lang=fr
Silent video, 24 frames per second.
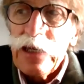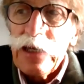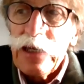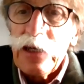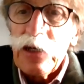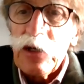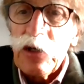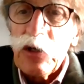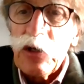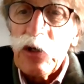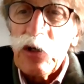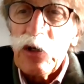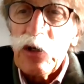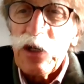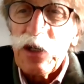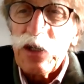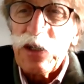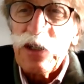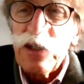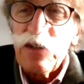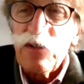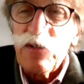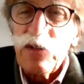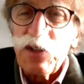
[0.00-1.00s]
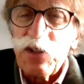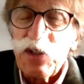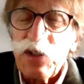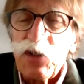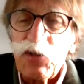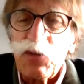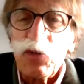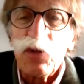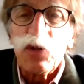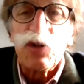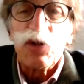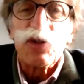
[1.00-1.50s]
et, qu'il
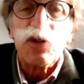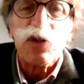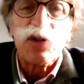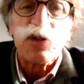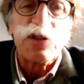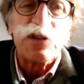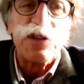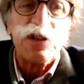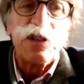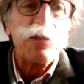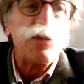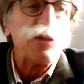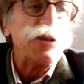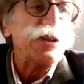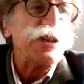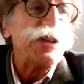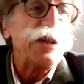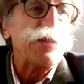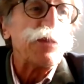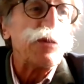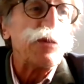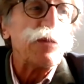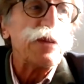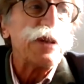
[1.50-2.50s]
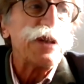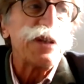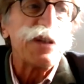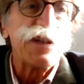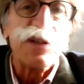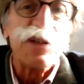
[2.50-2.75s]
était urgent qu'il y ait des politiques publiques